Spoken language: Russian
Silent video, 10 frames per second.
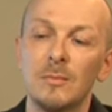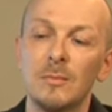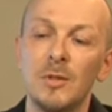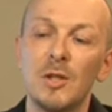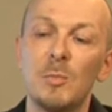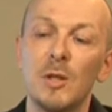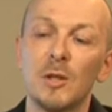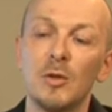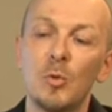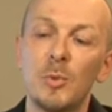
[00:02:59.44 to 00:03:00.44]

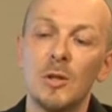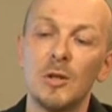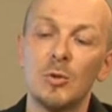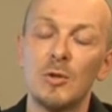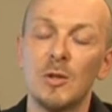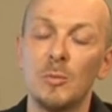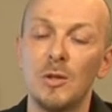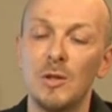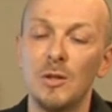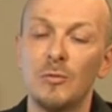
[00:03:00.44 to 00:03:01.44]
несменной оптикой, то есть
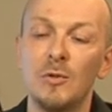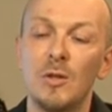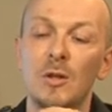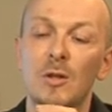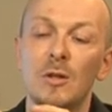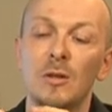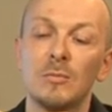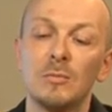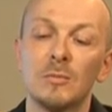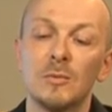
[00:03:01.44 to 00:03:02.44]
объектив не,
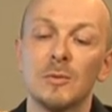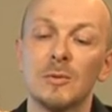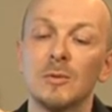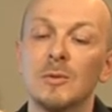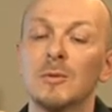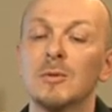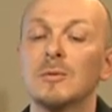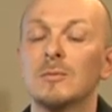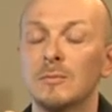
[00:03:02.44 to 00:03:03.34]
э,